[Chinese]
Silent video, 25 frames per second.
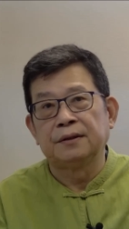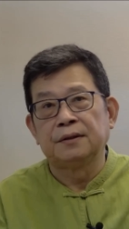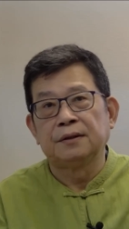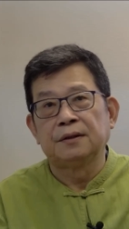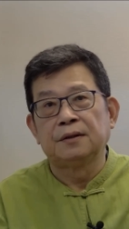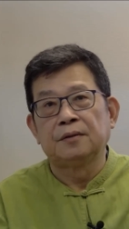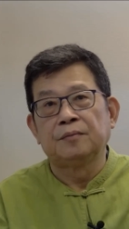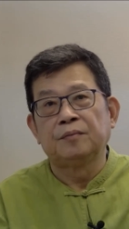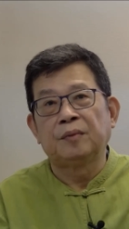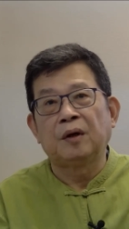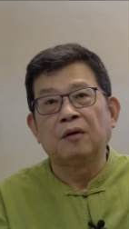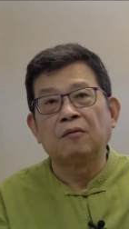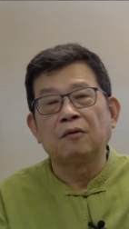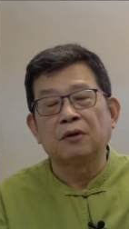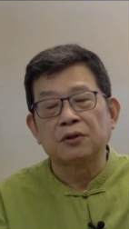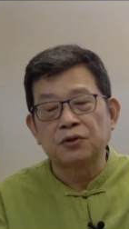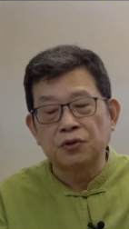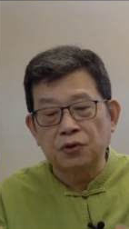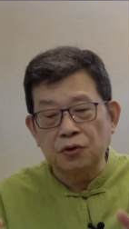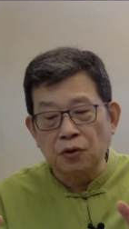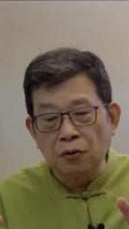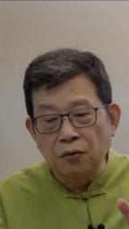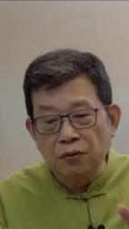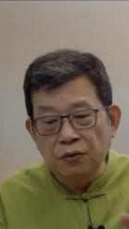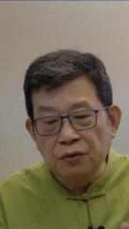包括
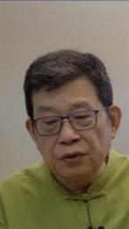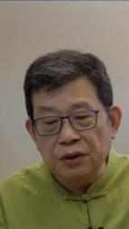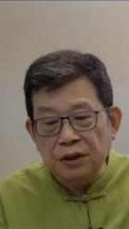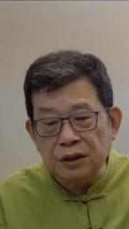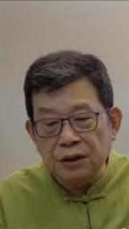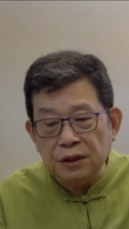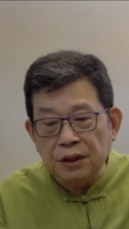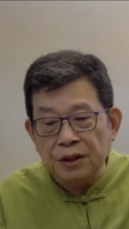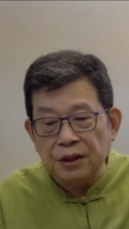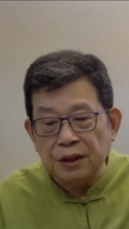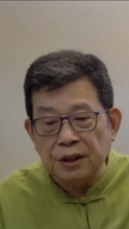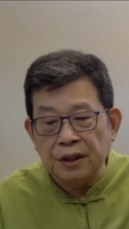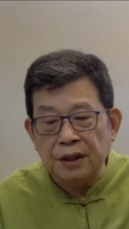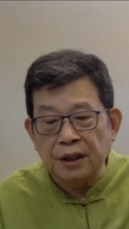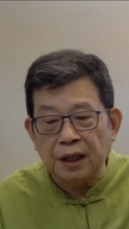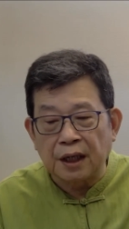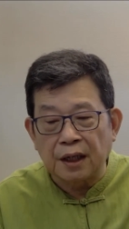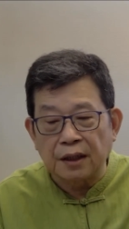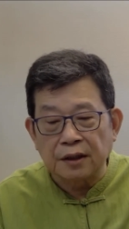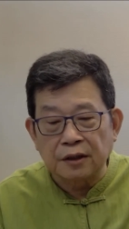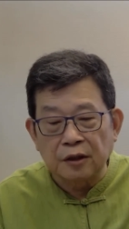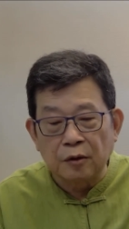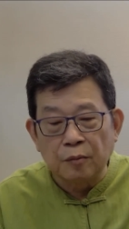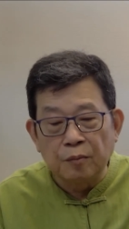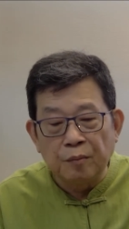中资的银行
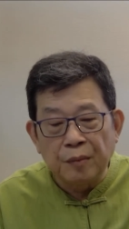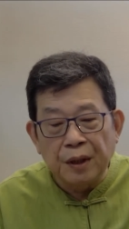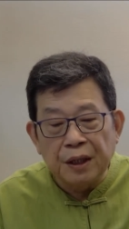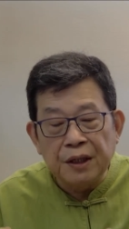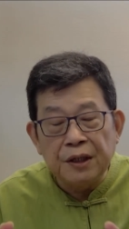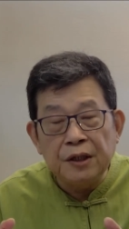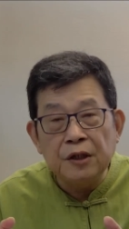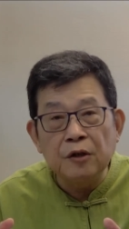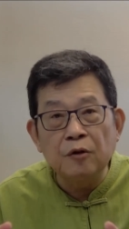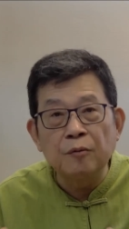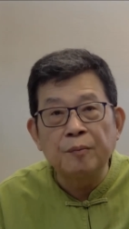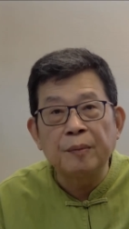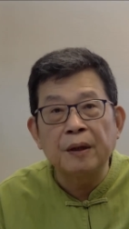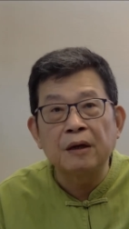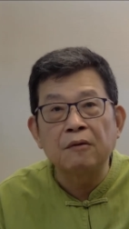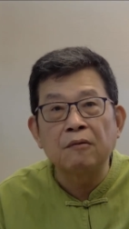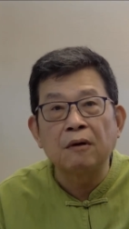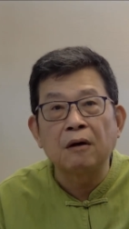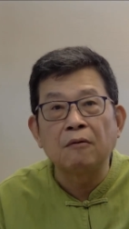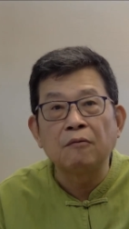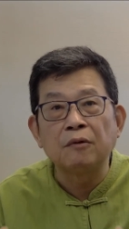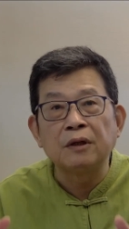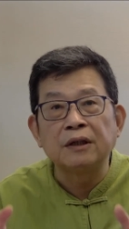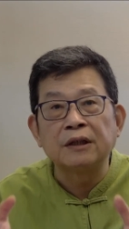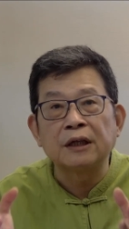都没有办法
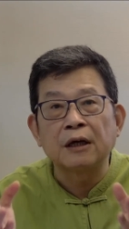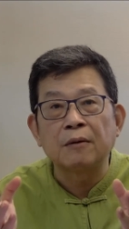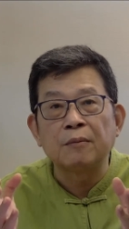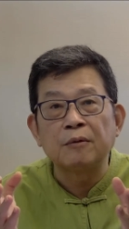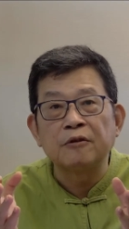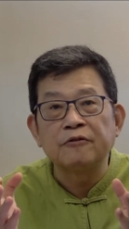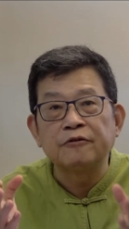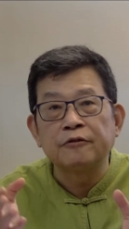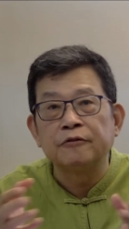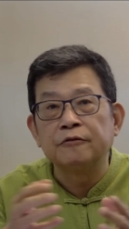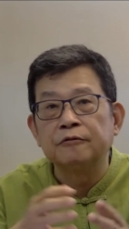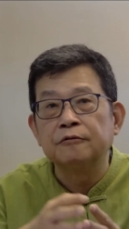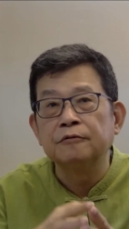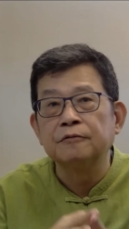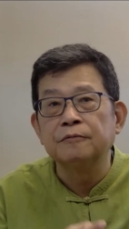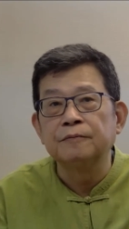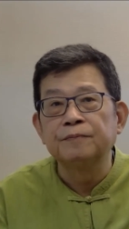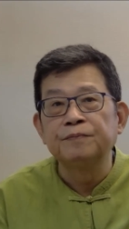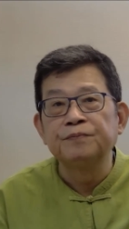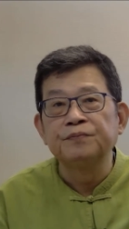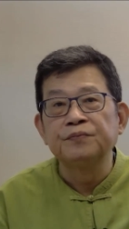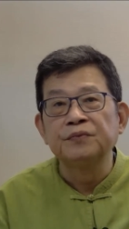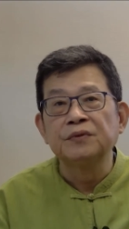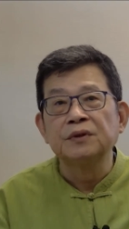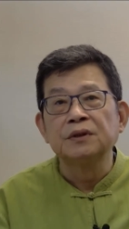为他们服务，
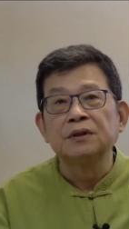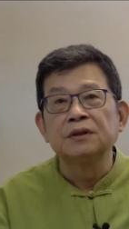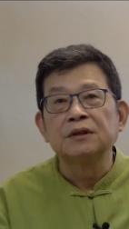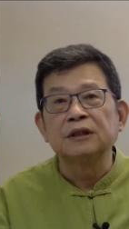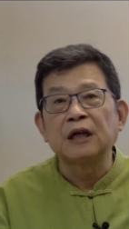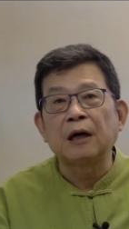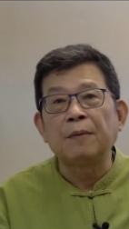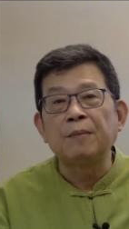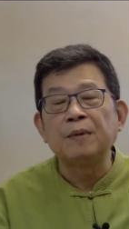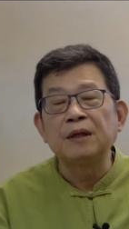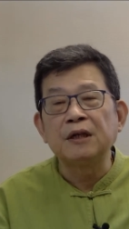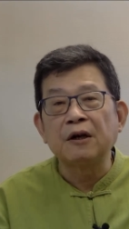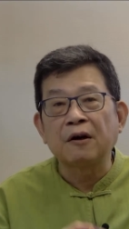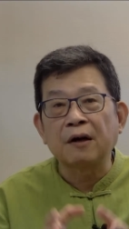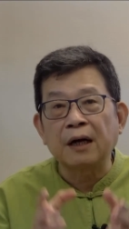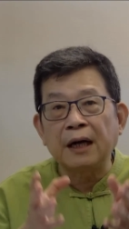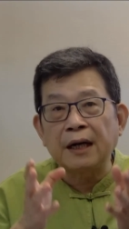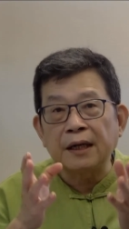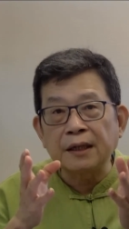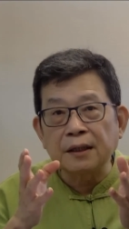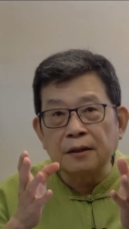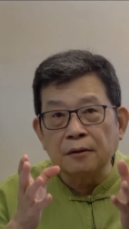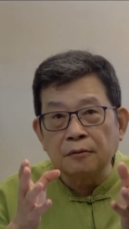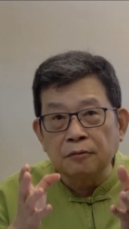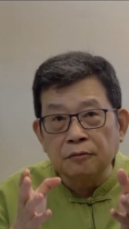他们要开个
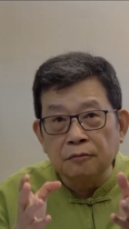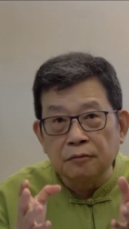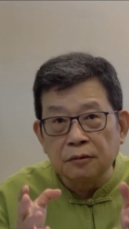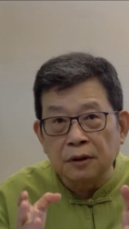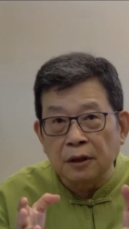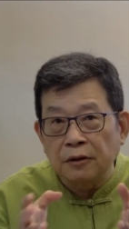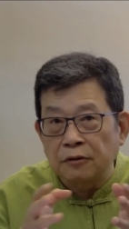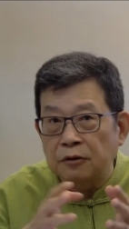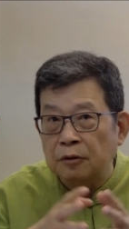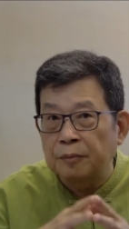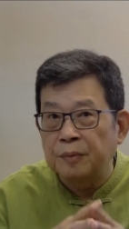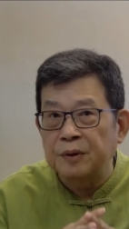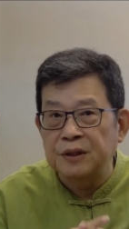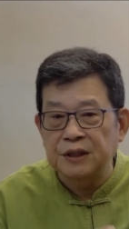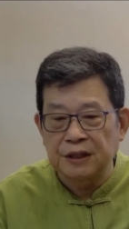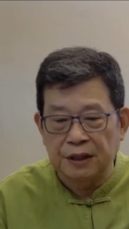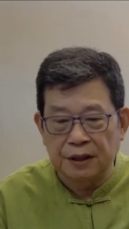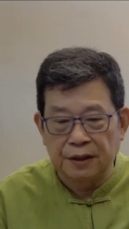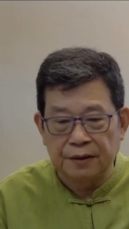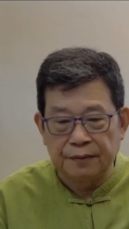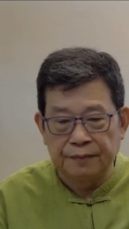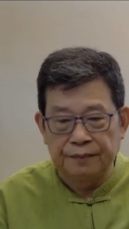户口都不行，